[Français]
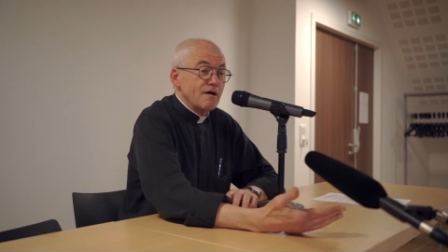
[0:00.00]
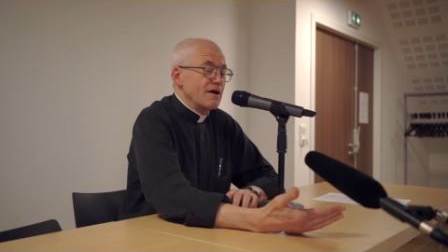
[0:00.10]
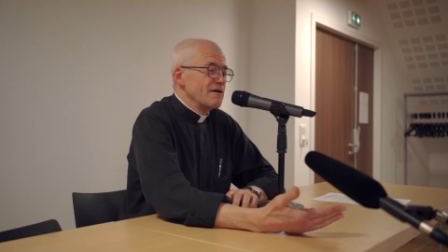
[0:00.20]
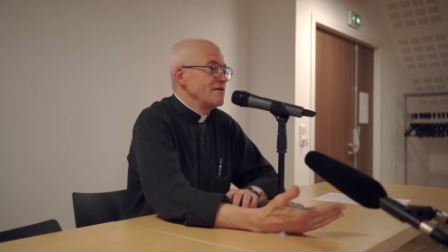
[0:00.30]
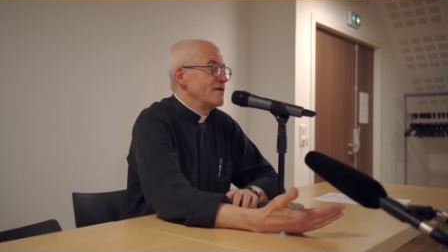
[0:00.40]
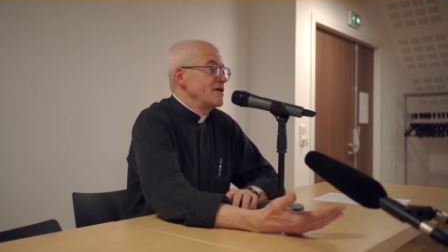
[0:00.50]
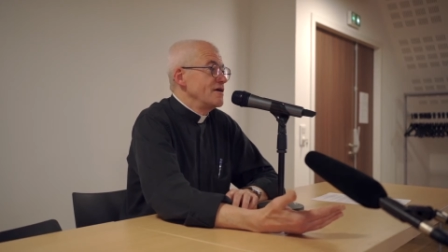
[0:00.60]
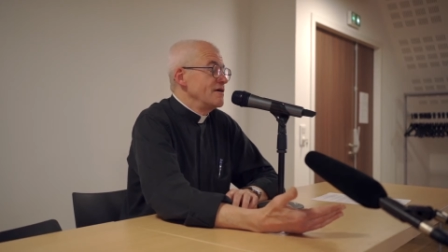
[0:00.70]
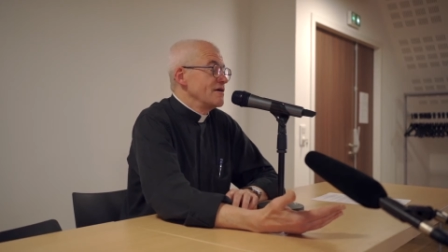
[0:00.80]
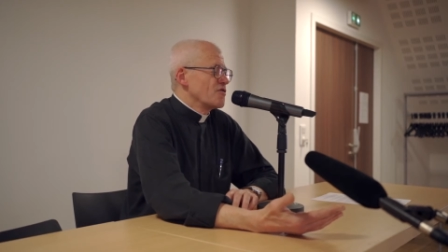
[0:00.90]
Hein.
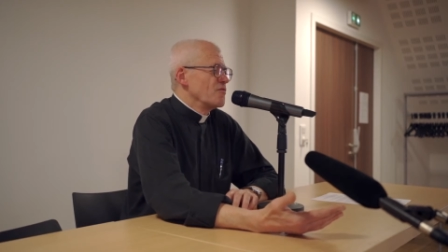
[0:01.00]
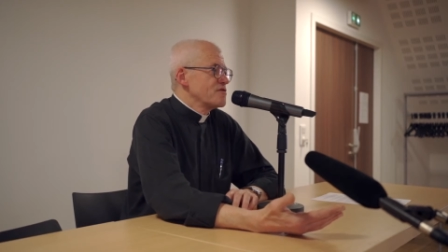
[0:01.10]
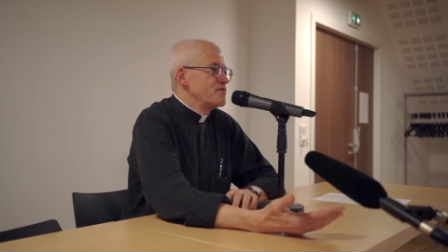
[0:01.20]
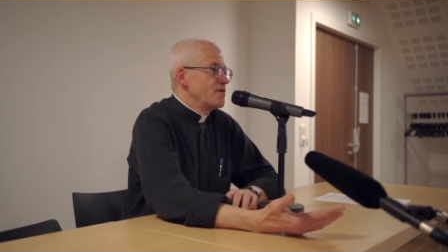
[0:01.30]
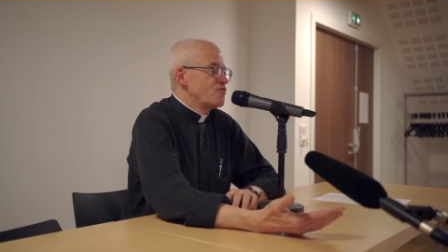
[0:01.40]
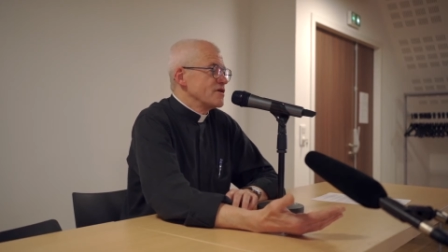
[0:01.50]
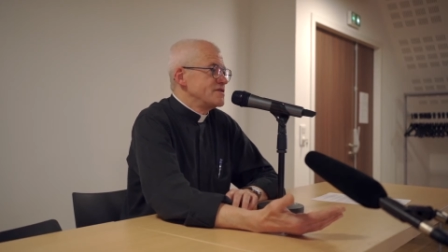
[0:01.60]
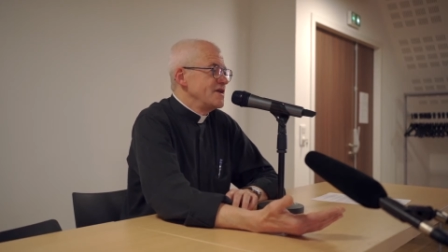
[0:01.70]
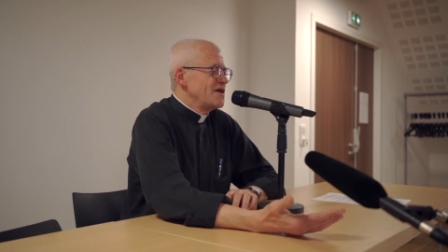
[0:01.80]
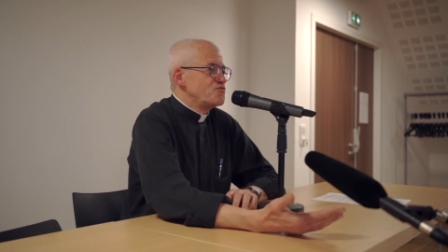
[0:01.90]
et comment cela
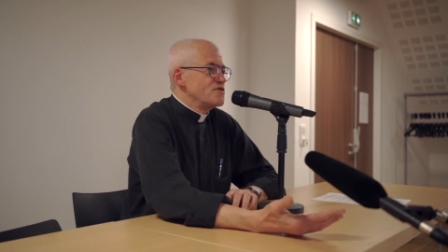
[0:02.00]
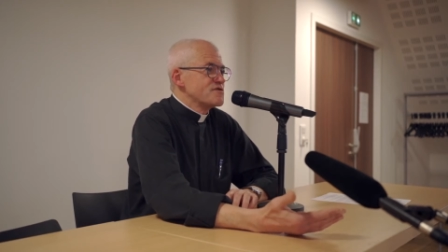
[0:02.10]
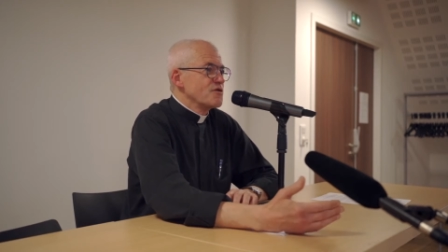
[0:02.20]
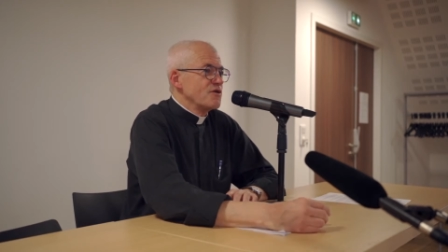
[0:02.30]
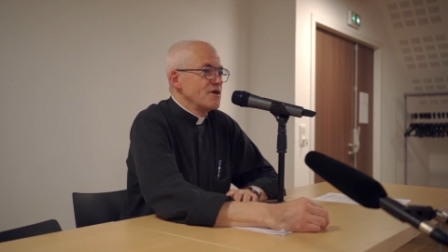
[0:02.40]
pourrait-il être, puisque,